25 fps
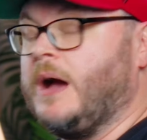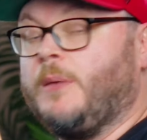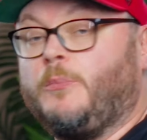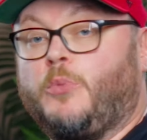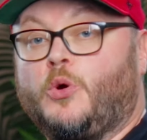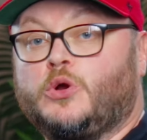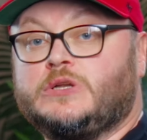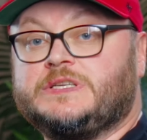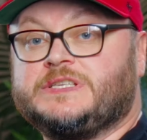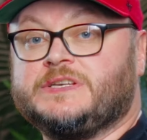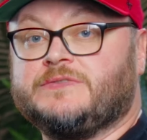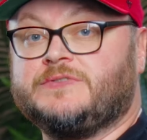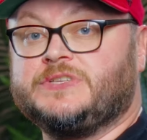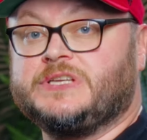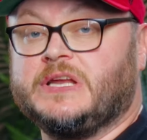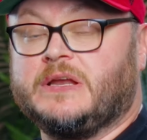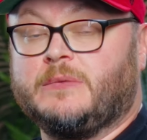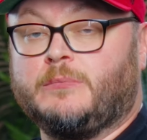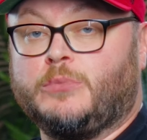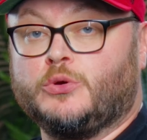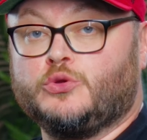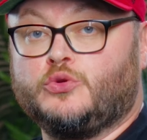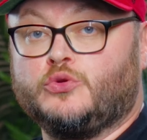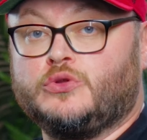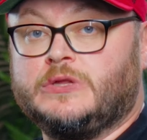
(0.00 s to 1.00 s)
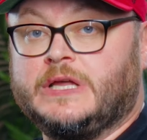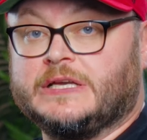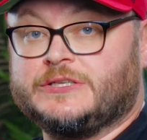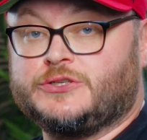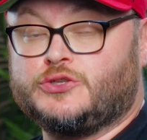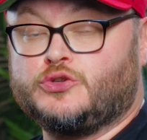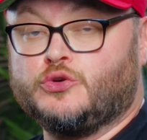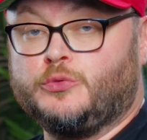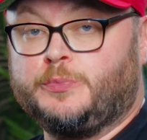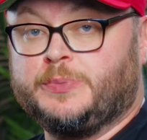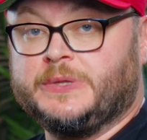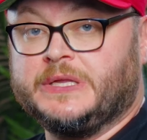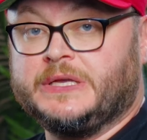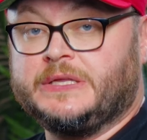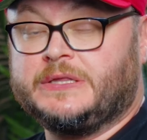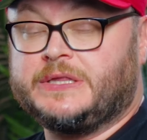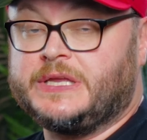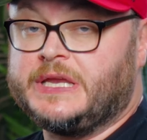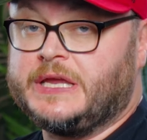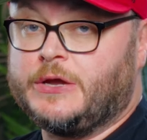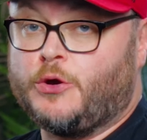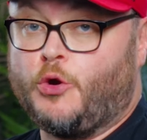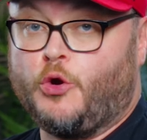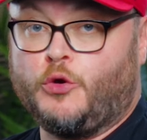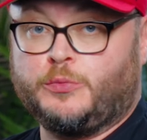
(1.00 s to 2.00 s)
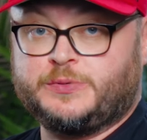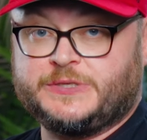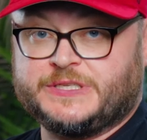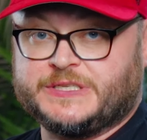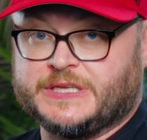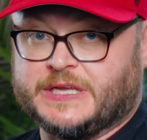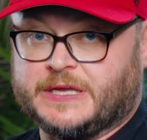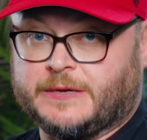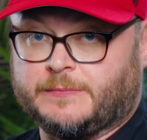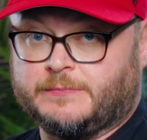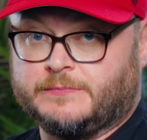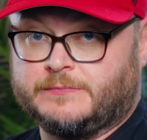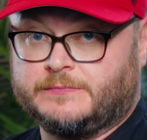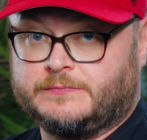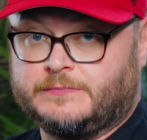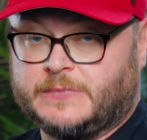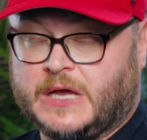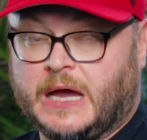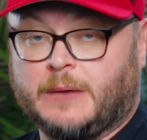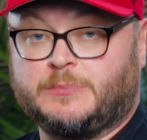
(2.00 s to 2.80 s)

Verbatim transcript: Пользователям будут доступны три опции –